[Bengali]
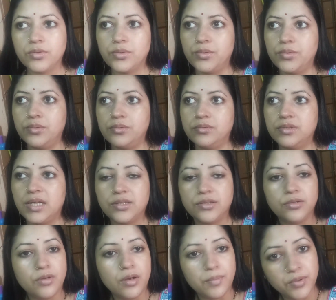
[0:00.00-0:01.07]
তো যার
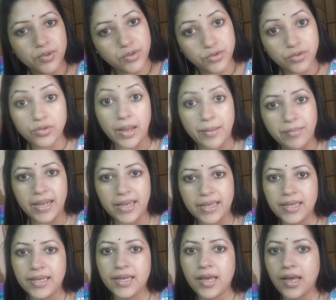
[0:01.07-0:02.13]
জন্য আপলোড হতেও টাইম লাগে